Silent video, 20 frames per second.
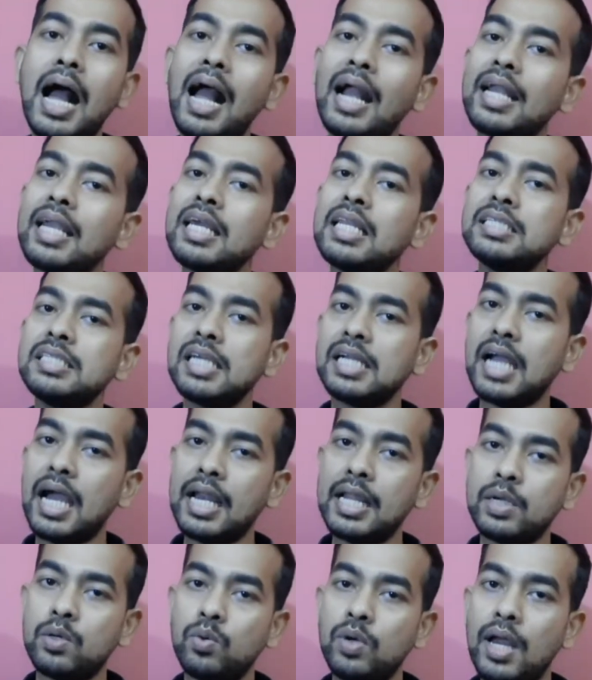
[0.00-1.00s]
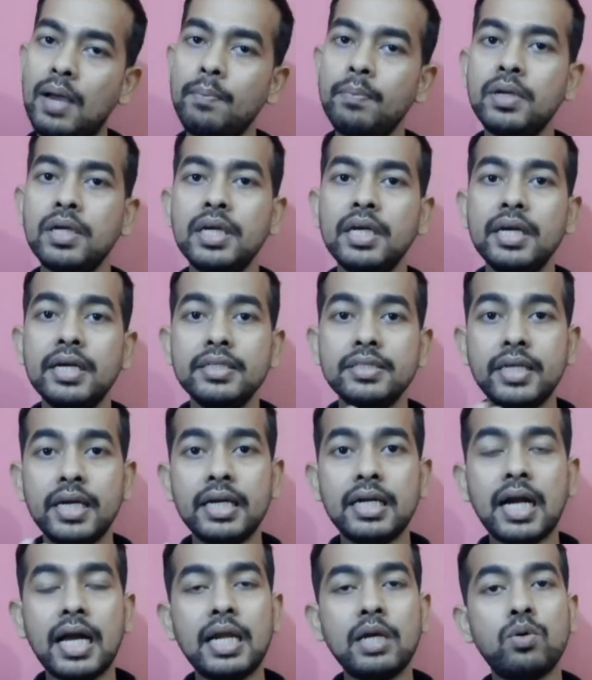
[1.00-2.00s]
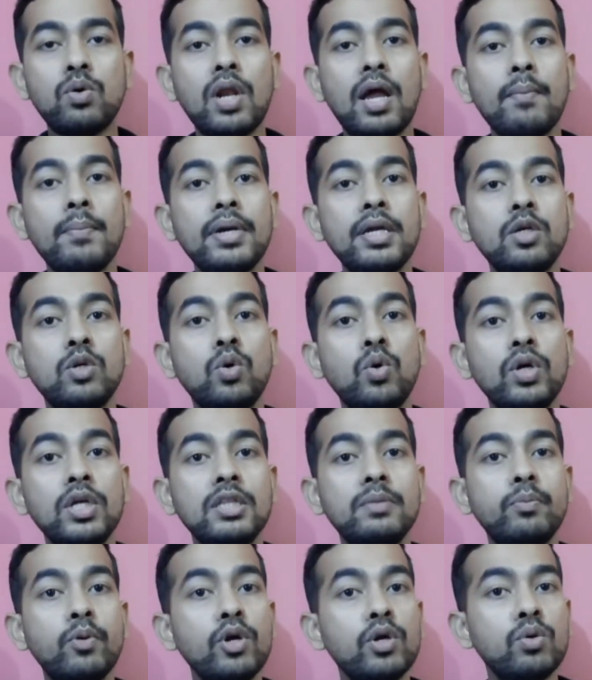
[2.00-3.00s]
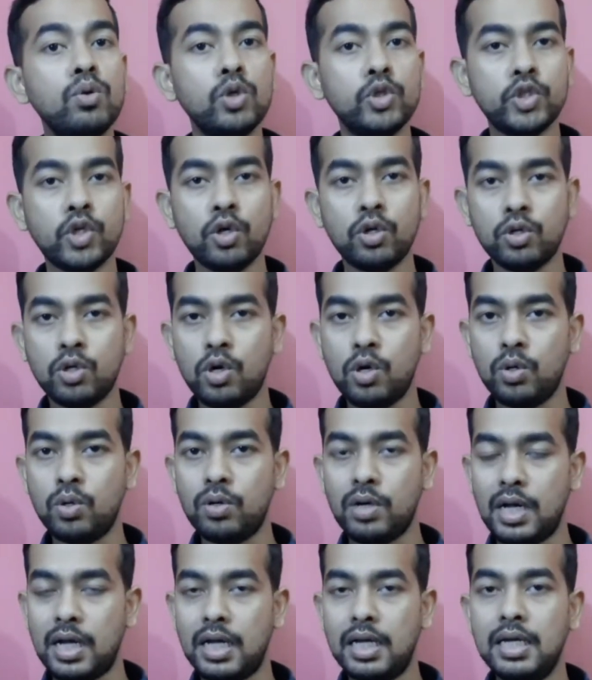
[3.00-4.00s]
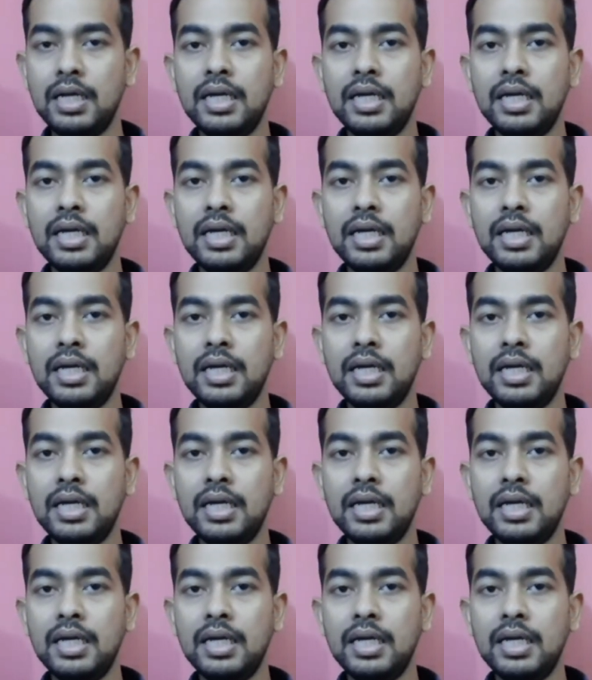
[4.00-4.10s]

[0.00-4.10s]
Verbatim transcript: আগের যে কারিকুলাম সেই কারিকুলামের গণিত বইগুলো সংগ্রহ করা